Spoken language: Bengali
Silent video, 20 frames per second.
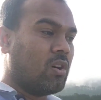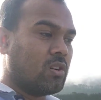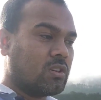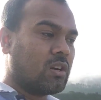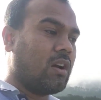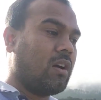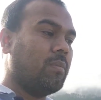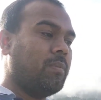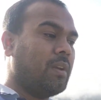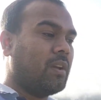
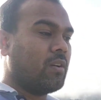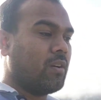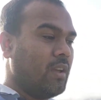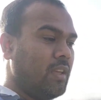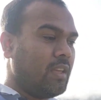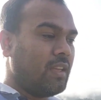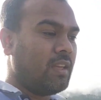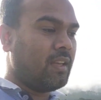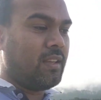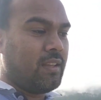অস্বাভাবিক
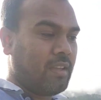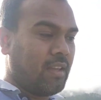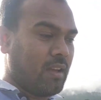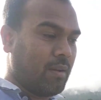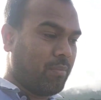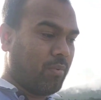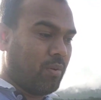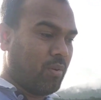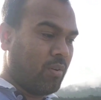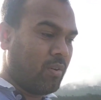হয়
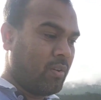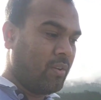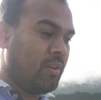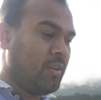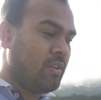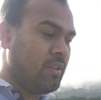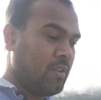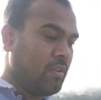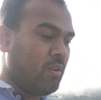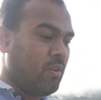এবং
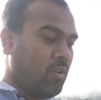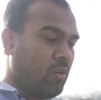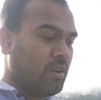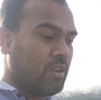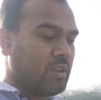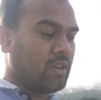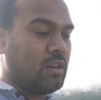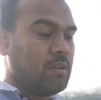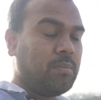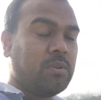
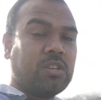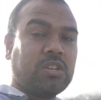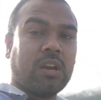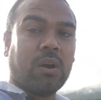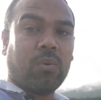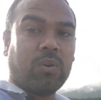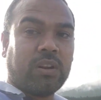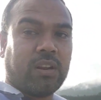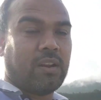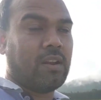অনেকের বিষা
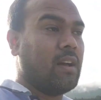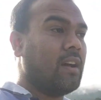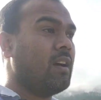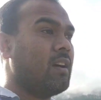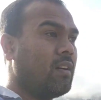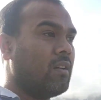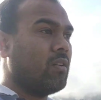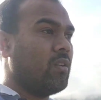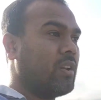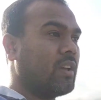ওঠে না
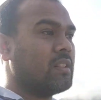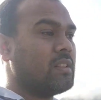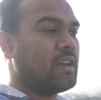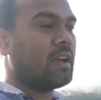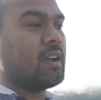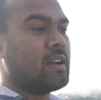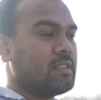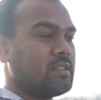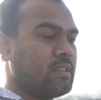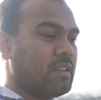অনেকে
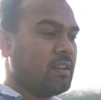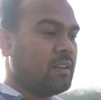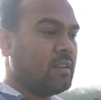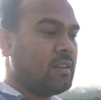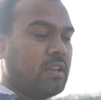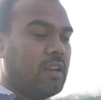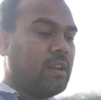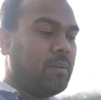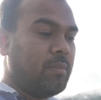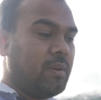দেখা গেছে
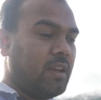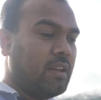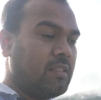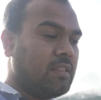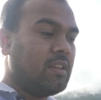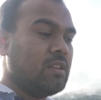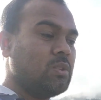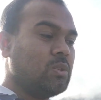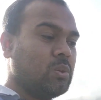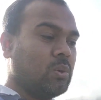ছেলে মেয়ে
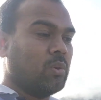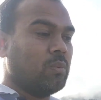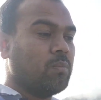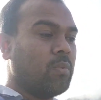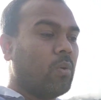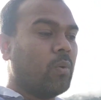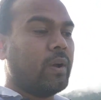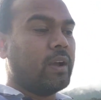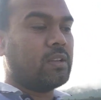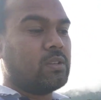তিনজন
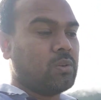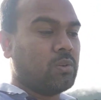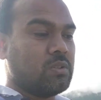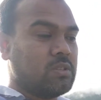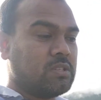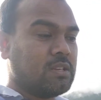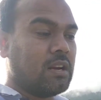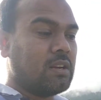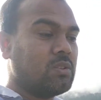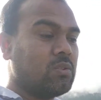বউ একজন
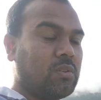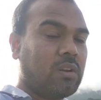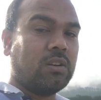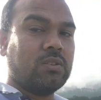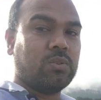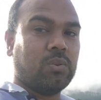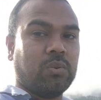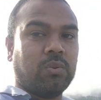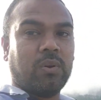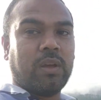
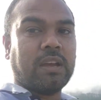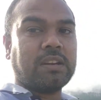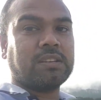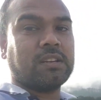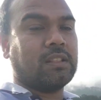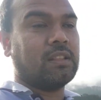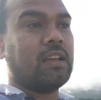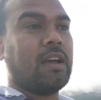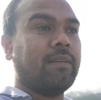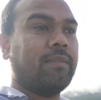চারজনের জন্য
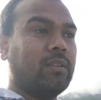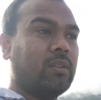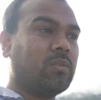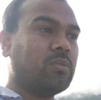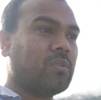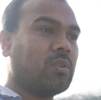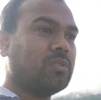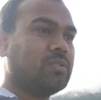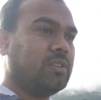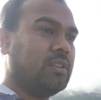একসাথে
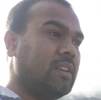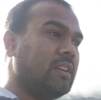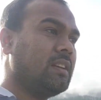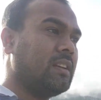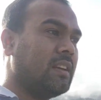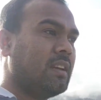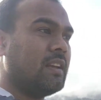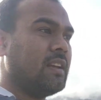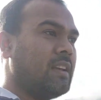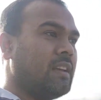আবেদন করছে
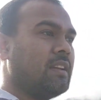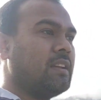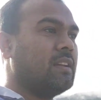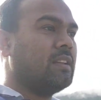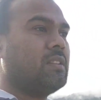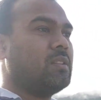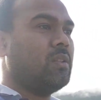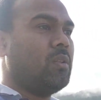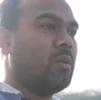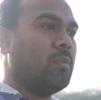
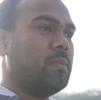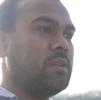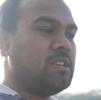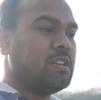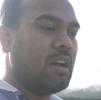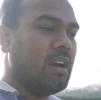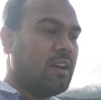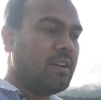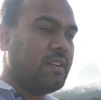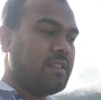তো
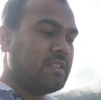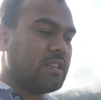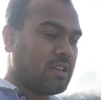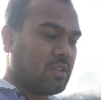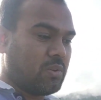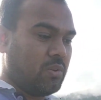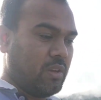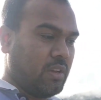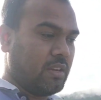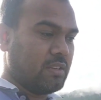ভিসা
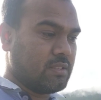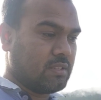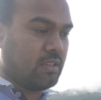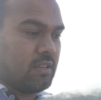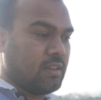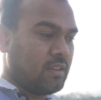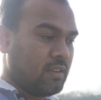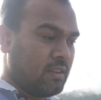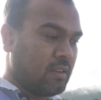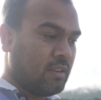রিজেক্ট হয়ে গেছে